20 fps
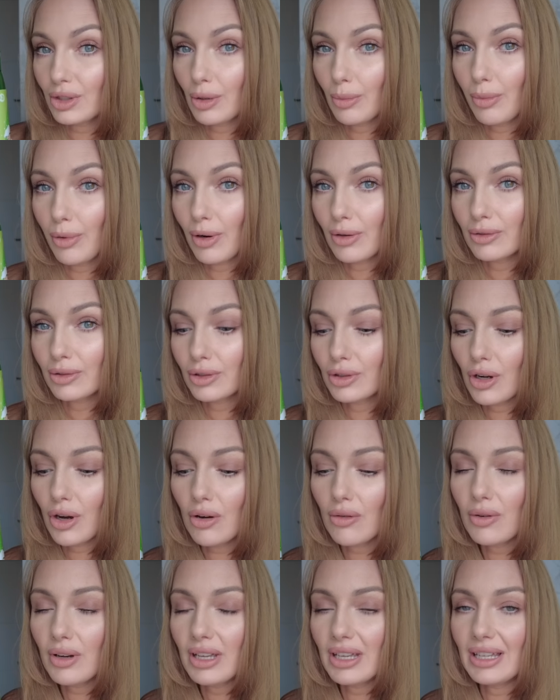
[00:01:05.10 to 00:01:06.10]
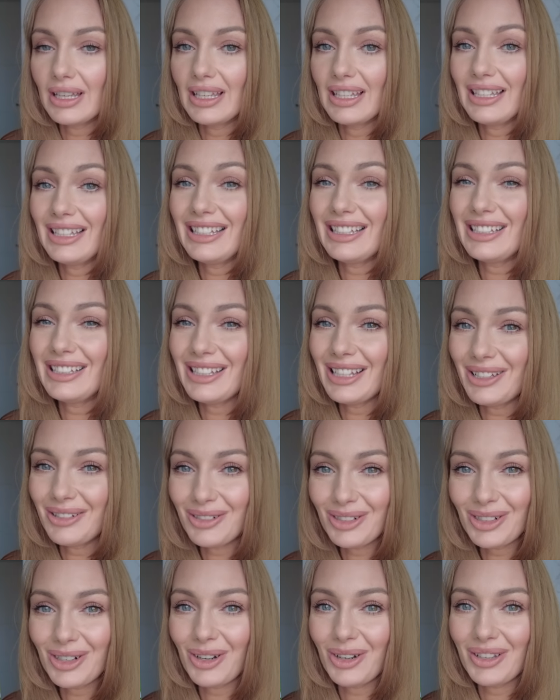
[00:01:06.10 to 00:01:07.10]
się plączą e, i
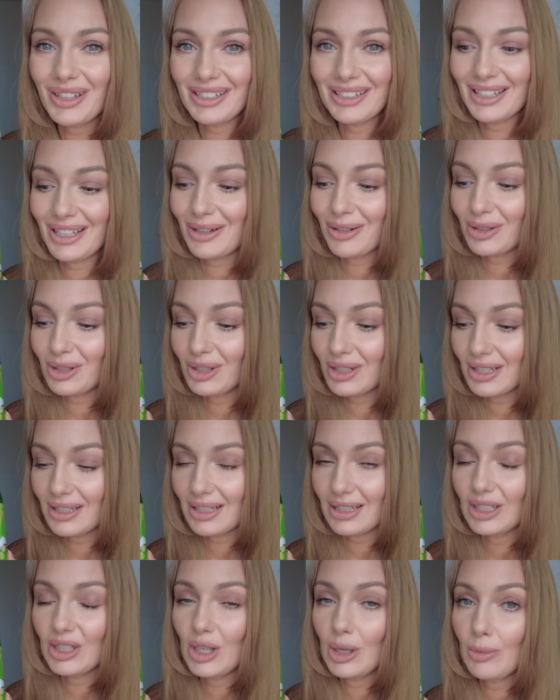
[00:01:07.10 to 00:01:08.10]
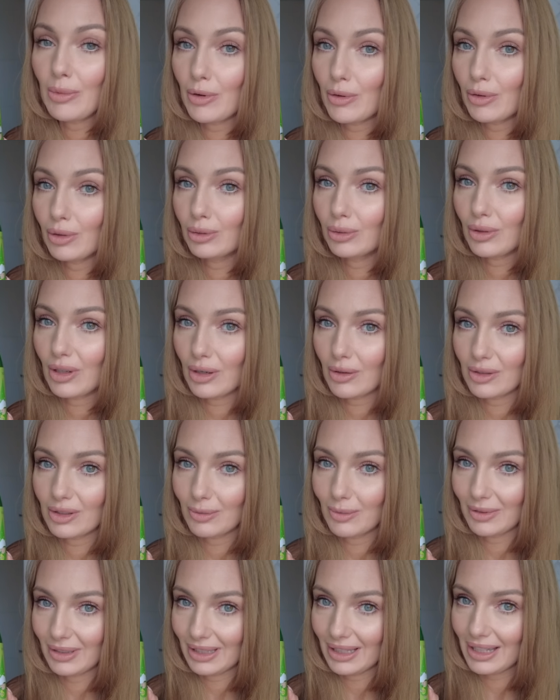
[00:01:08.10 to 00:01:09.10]
ciężko jest je rozczesać i mało które
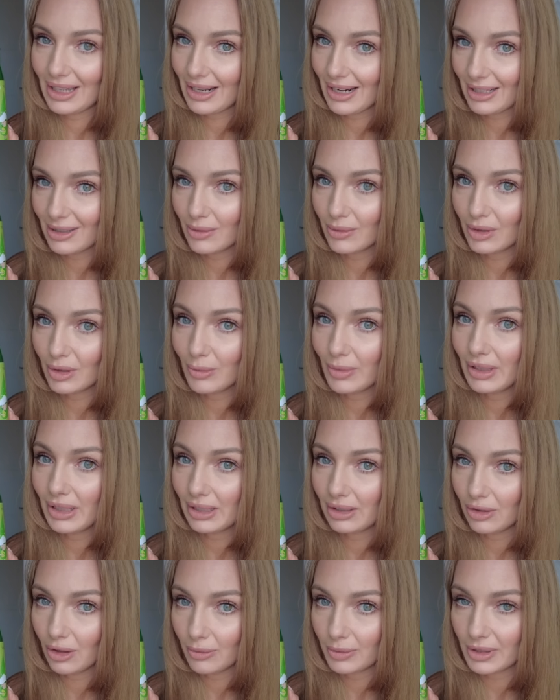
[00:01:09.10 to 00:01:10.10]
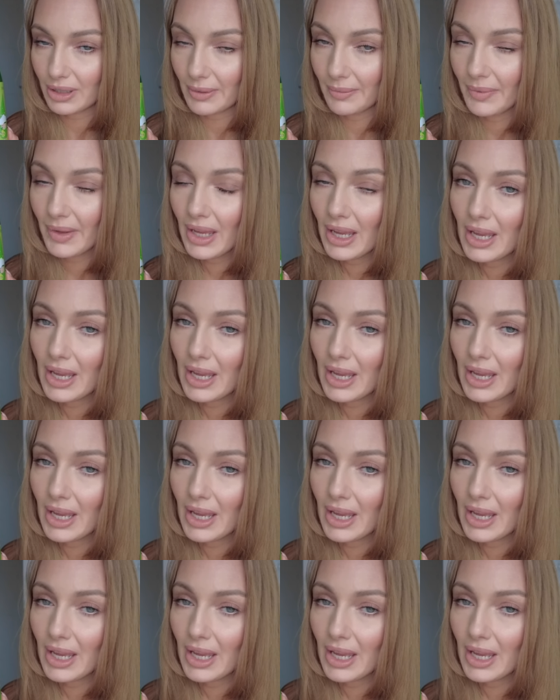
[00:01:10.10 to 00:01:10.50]
kosmetyki radzą sobie tak dobrze.